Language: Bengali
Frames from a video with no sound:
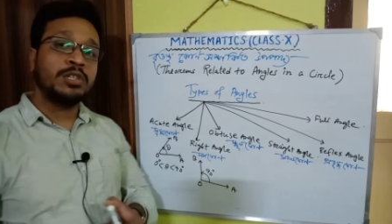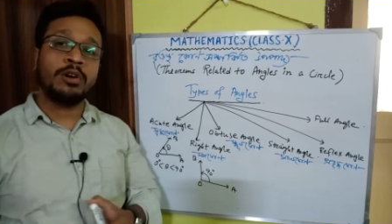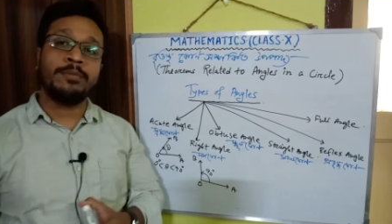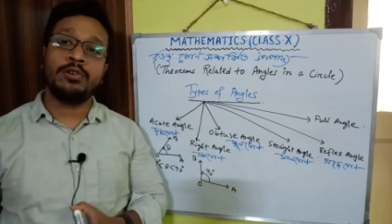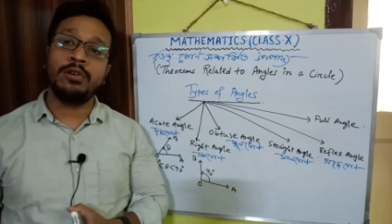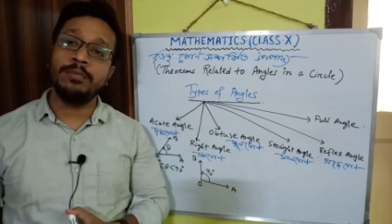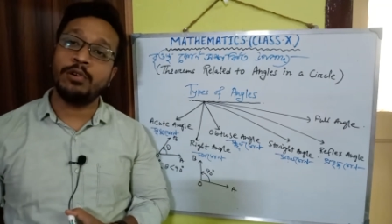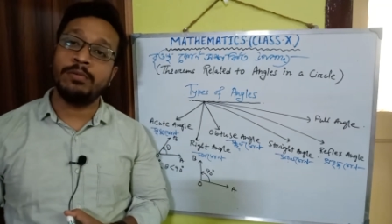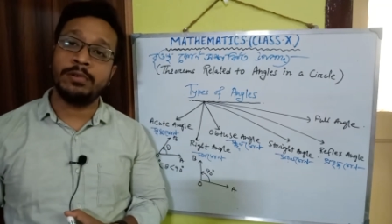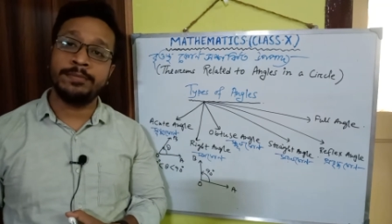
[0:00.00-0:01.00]
সমকোণ
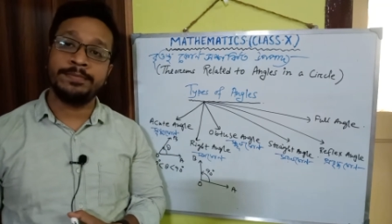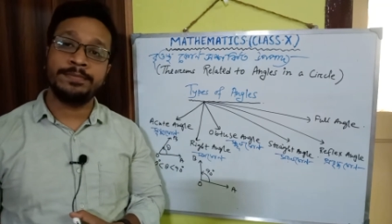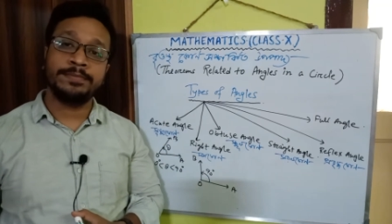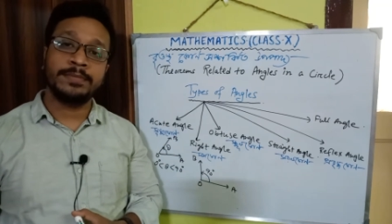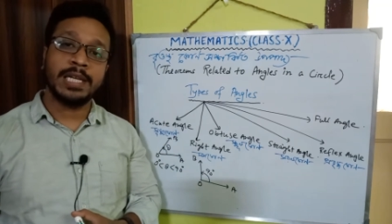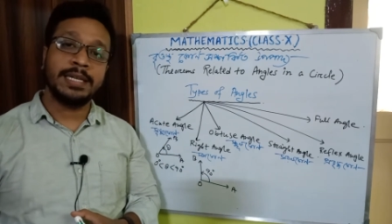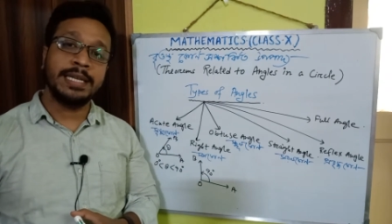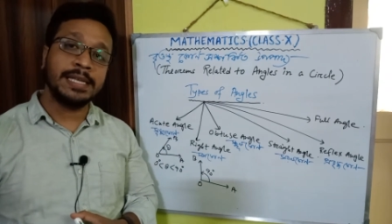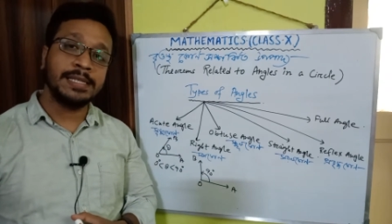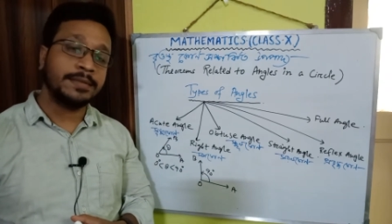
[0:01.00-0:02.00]
বলবো ঠিক
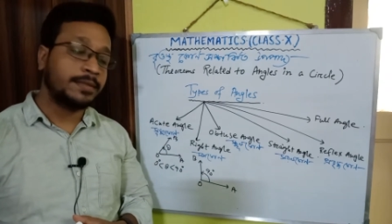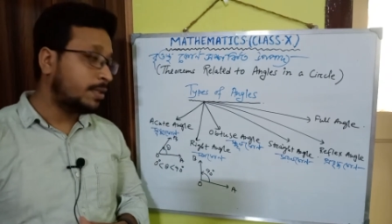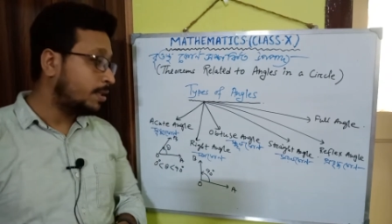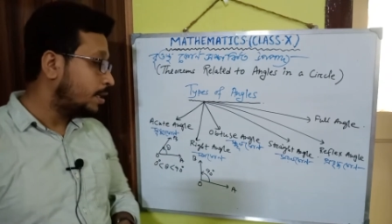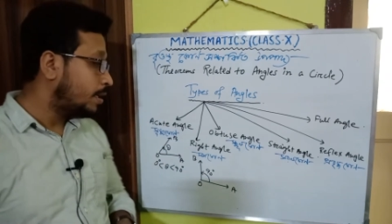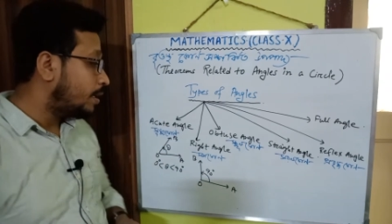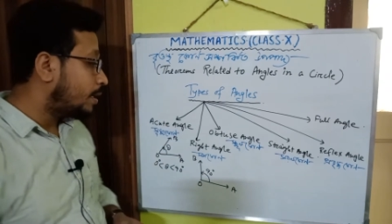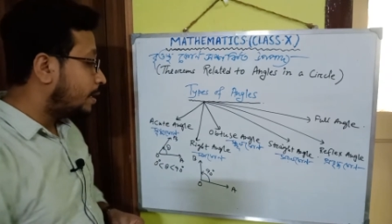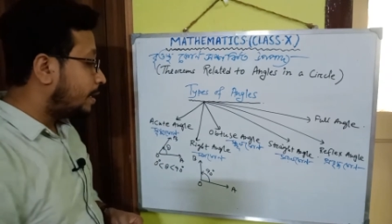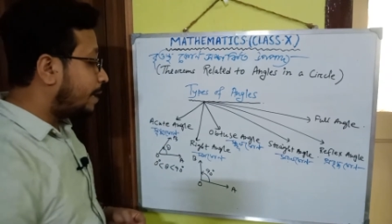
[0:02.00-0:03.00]
আছে
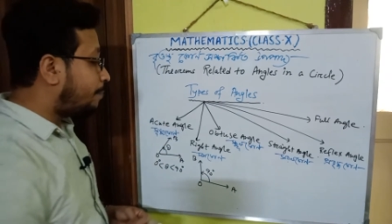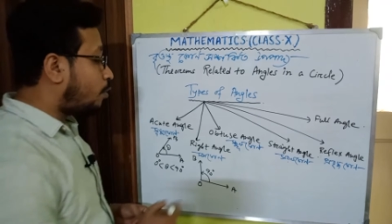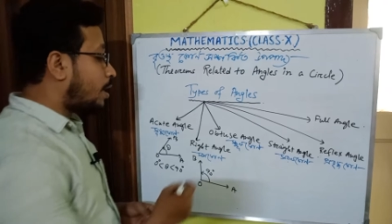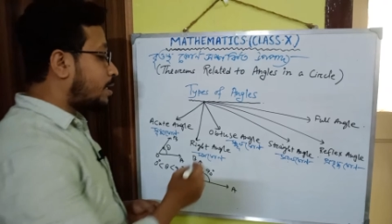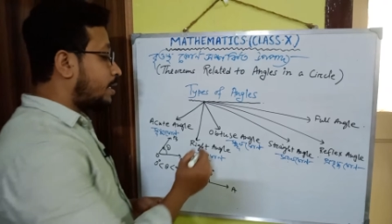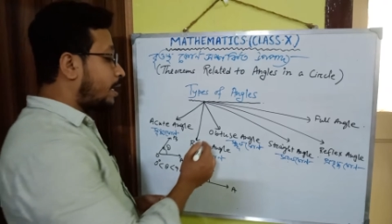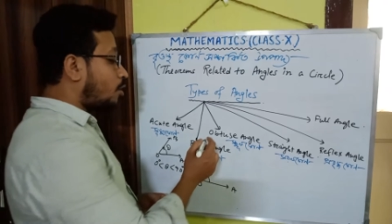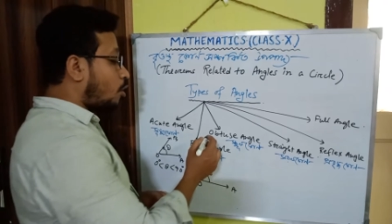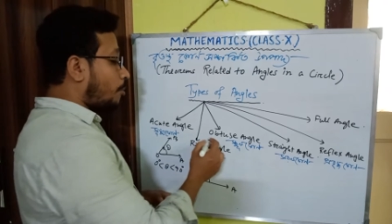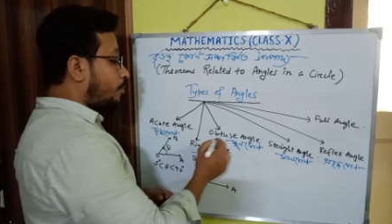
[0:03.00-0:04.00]
এরপর আসা যাক
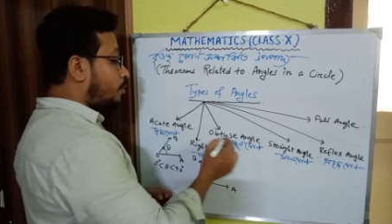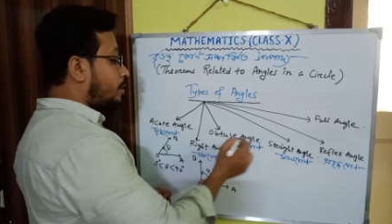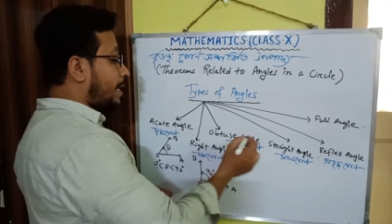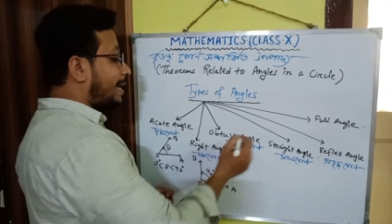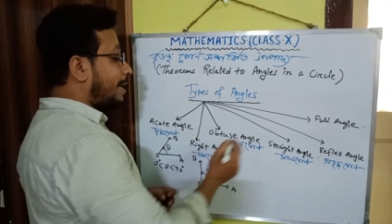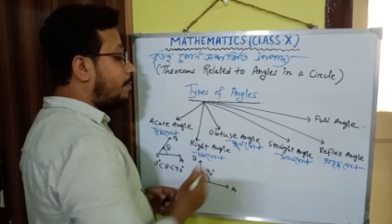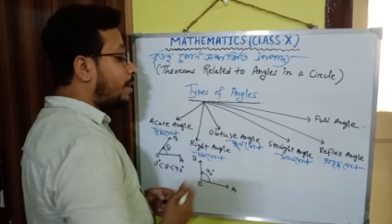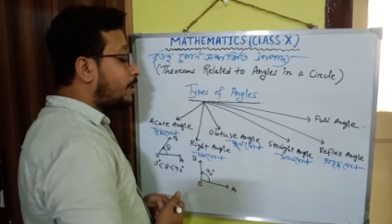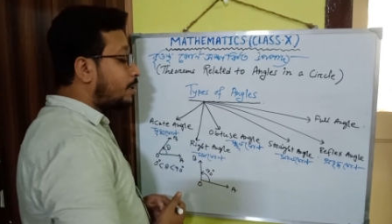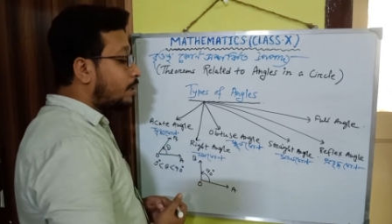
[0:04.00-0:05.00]
অপটিউস অ্যাঙ্গেল বা
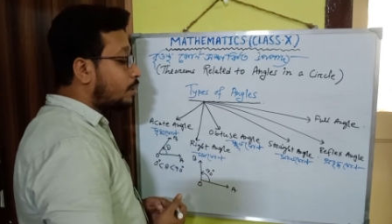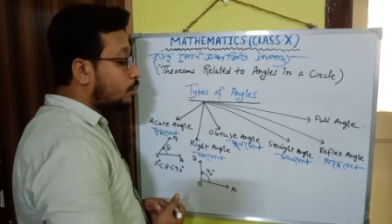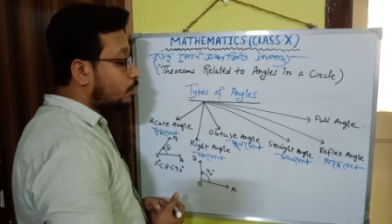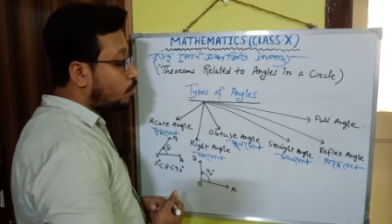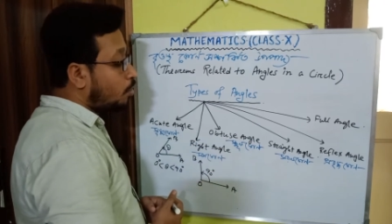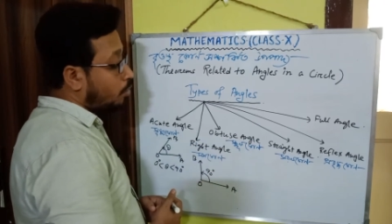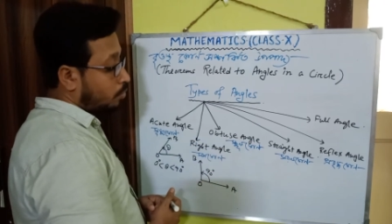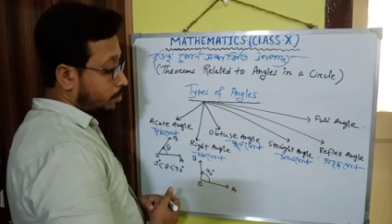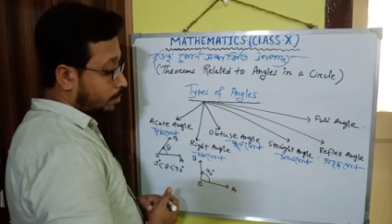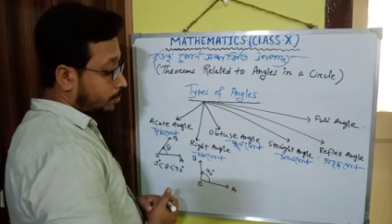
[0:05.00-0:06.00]
স্থূলকোণ